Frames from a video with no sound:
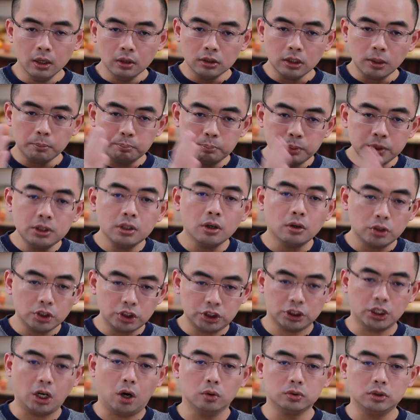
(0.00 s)
那比较
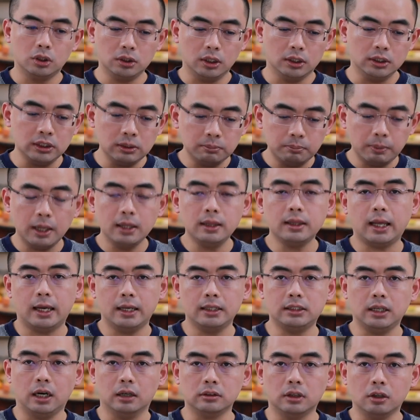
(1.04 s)
少的呢，一般
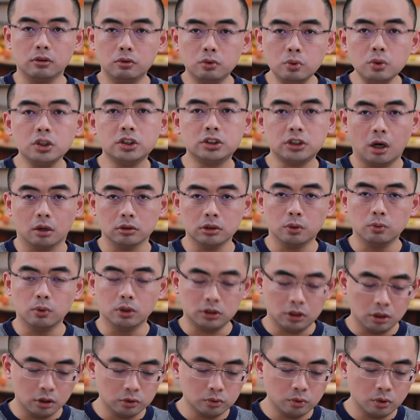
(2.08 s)
来讲呢，最少的
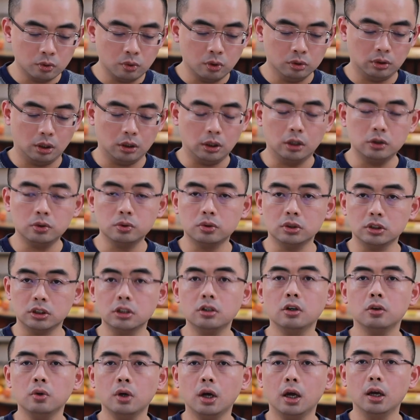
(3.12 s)
我听说过呢就是
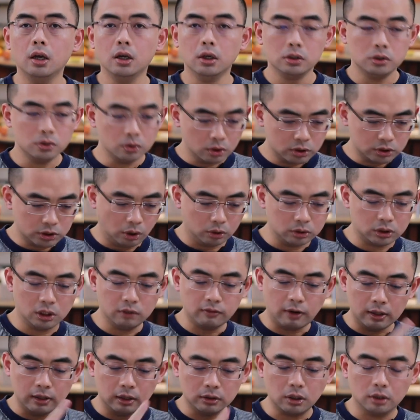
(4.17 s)
一个月，就是小
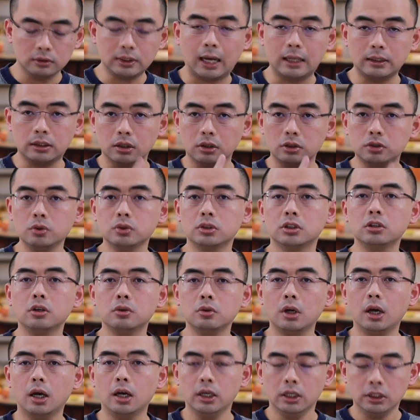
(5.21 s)
停完了到大停就一
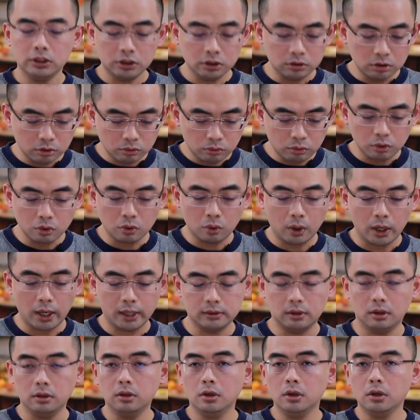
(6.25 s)
个月，这是最
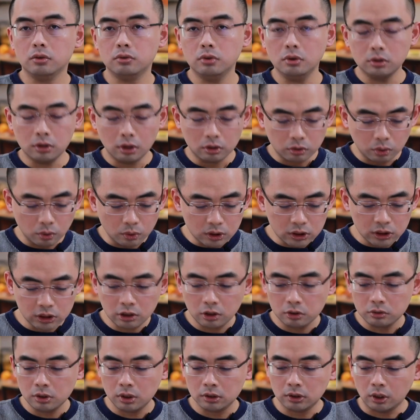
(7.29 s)
快的。所以呢，从一
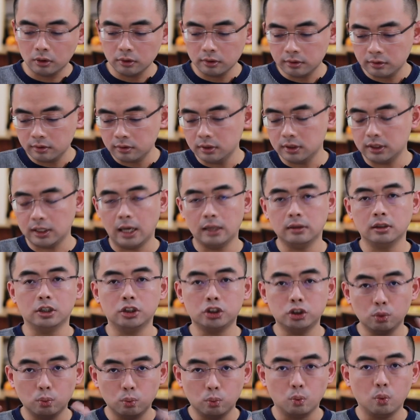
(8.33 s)
个月到四年呢，
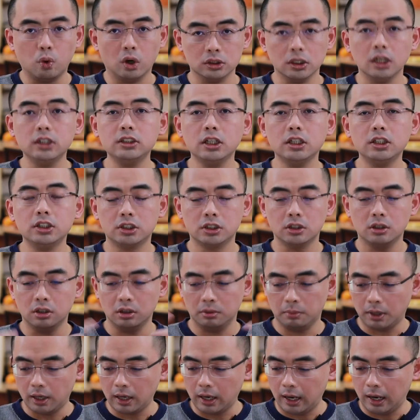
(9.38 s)
是我的认知
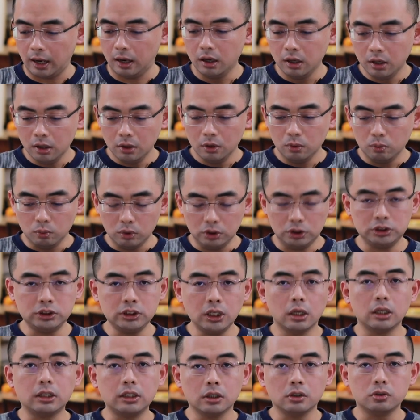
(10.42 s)
里边啊，我知
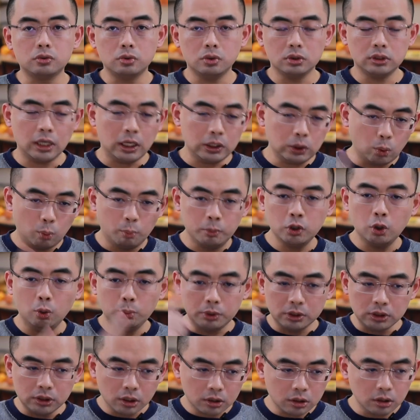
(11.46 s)
道的这个区间有没有
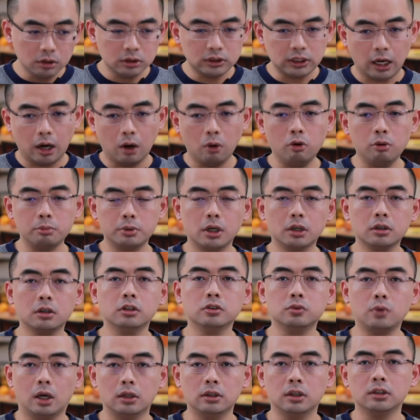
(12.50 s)
比这更长或比这
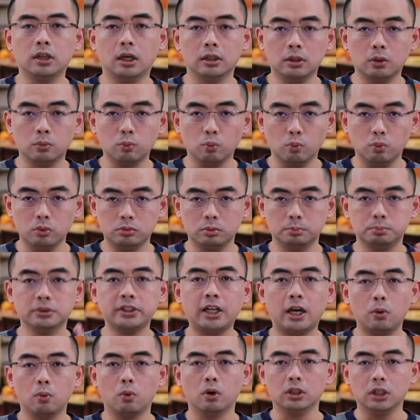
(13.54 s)
更短的呢？那就不
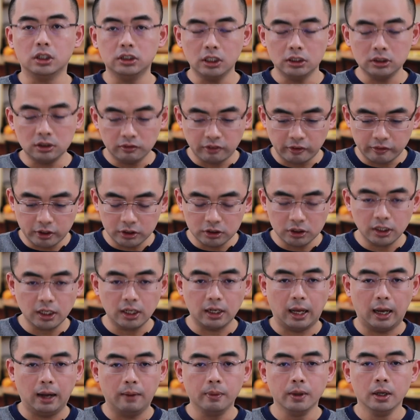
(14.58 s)
在我的认知范围之
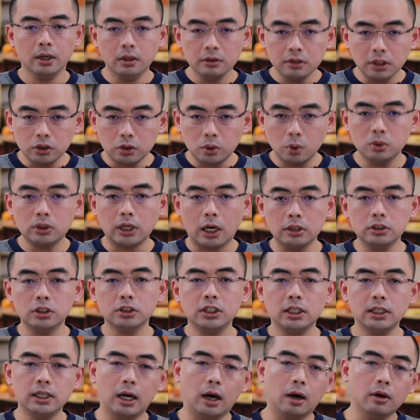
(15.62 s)
内了。但通常是
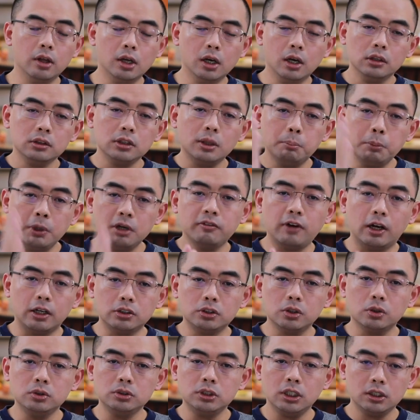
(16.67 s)
这样。那孟
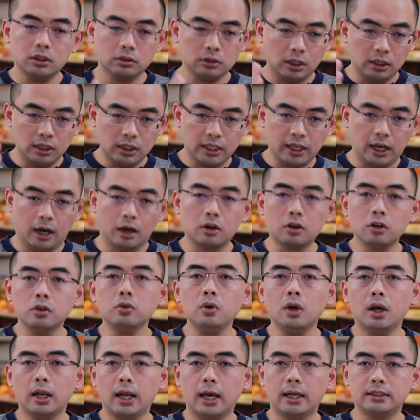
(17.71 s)
晚舟这个呢，两个
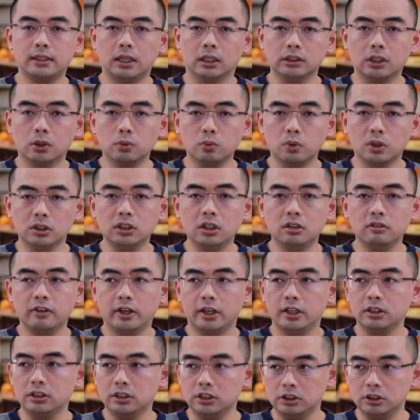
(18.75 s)
月来讲呢，我认
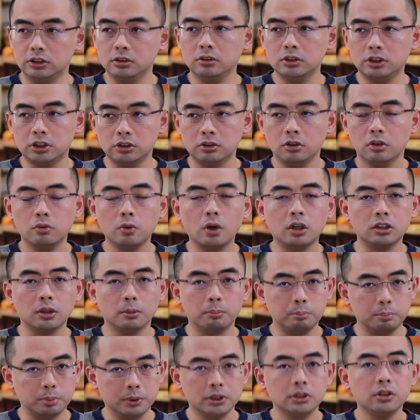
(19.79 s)
为已经其实算是
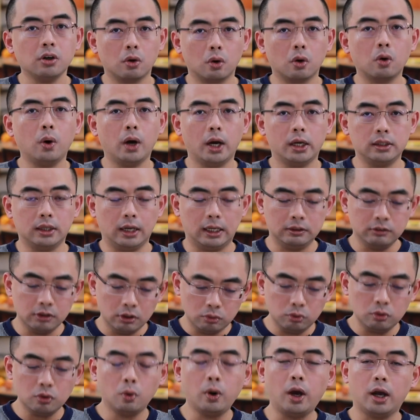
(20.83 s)
比较快的了，因为
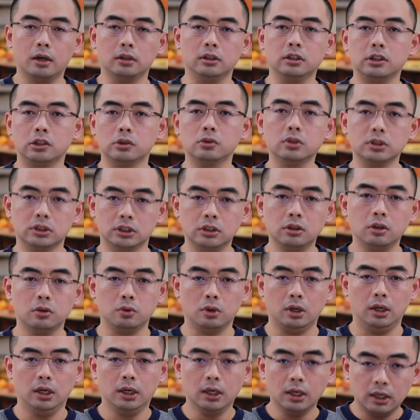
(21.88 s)
最快可能也就是一个
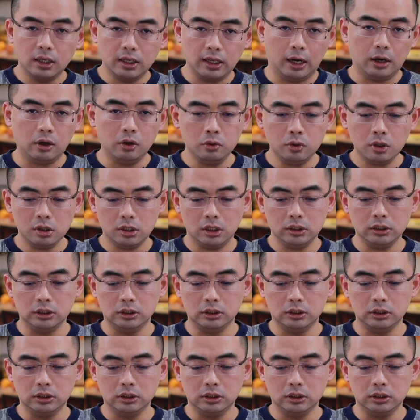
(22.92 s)
月，两个月呢